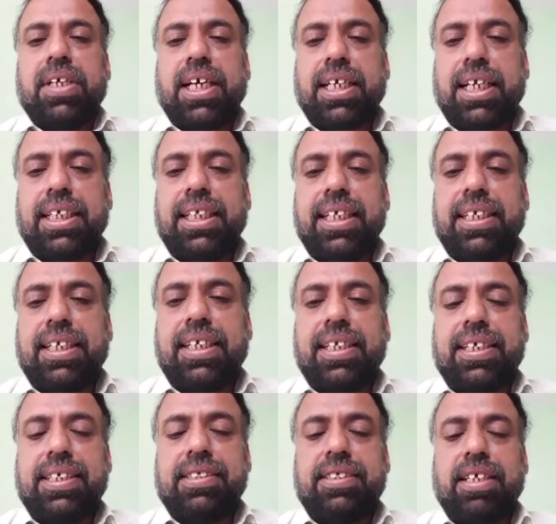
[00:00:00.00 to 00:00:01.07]
इकट्ठे किए
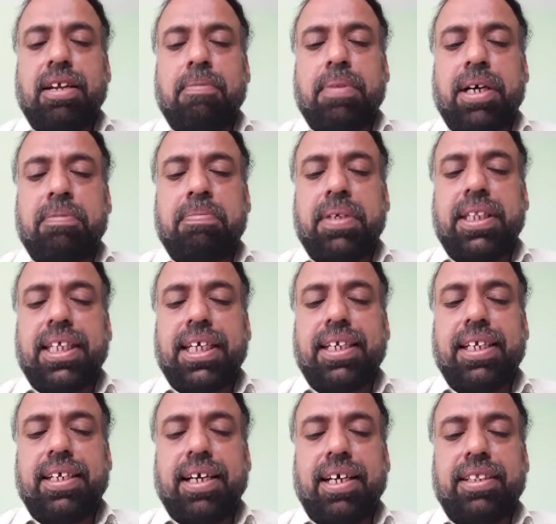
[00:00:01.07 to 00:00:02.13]
गए जिन्हें बाद में
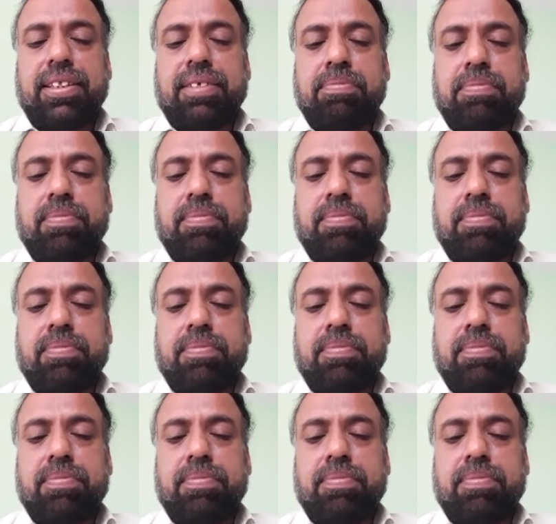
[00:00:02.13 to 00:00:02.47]
तहकीक़ात